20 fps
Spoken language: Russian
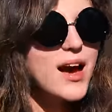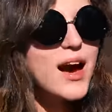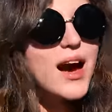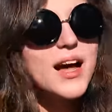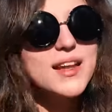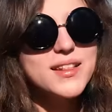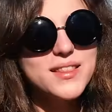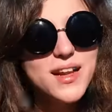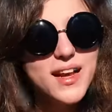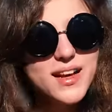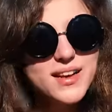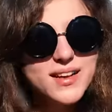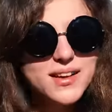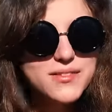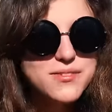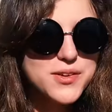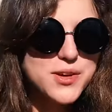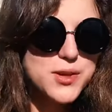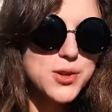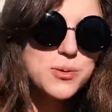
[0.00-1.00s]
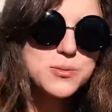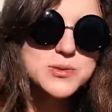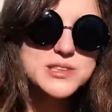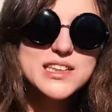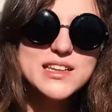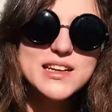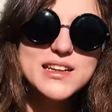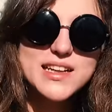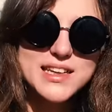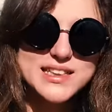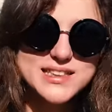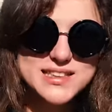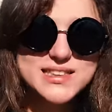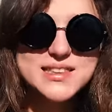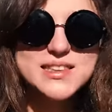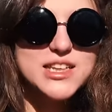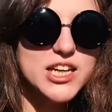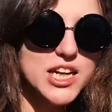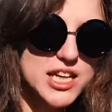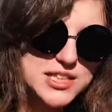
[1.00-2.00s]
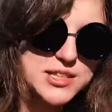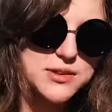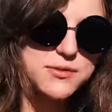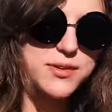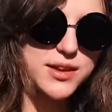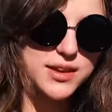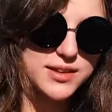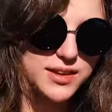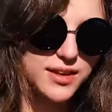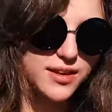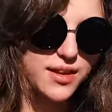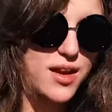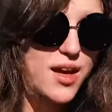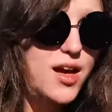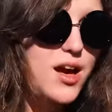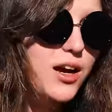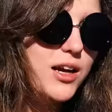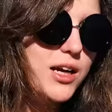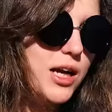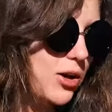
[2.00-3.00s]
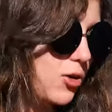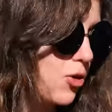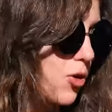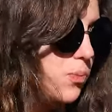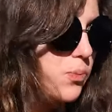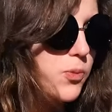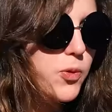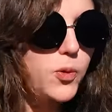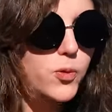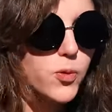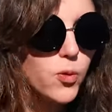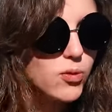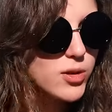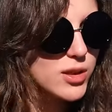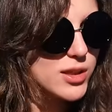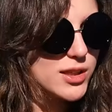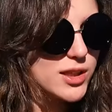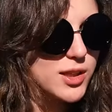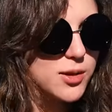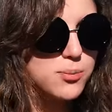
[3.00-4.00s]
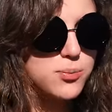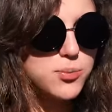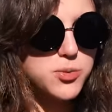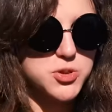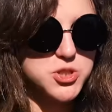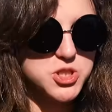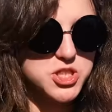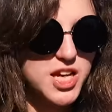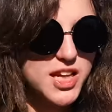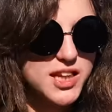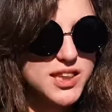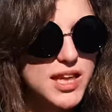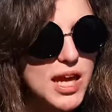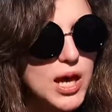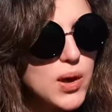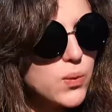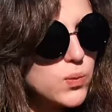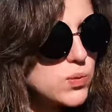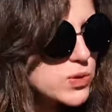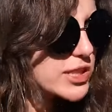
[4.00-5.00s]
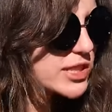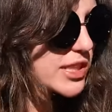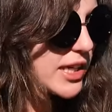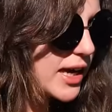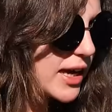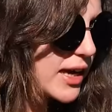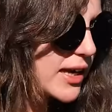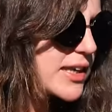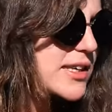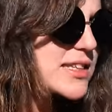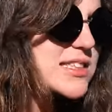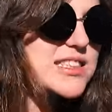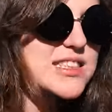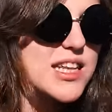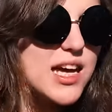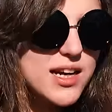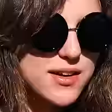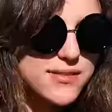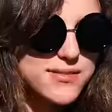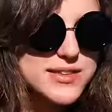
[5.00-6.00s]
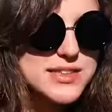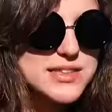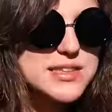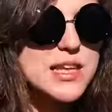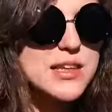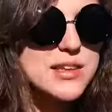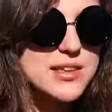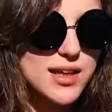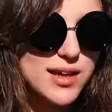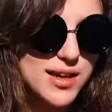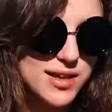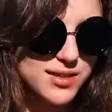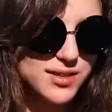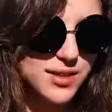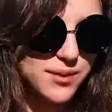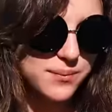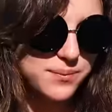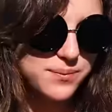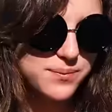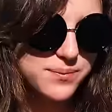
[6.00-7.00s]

Однако вернемся к Клодин третьей волны – Коробку куколки бюджетная, узкая и старого стандарта.